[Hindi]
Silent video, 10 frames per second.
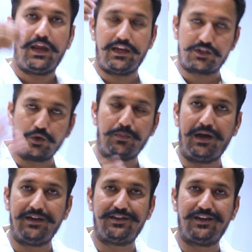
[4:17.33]
एक सौ
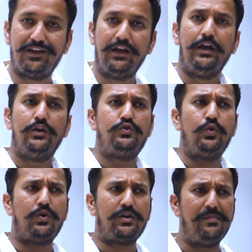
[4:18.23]
पांच अच्छा जी
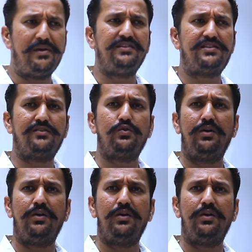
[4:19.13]
जो कम रेंज से जो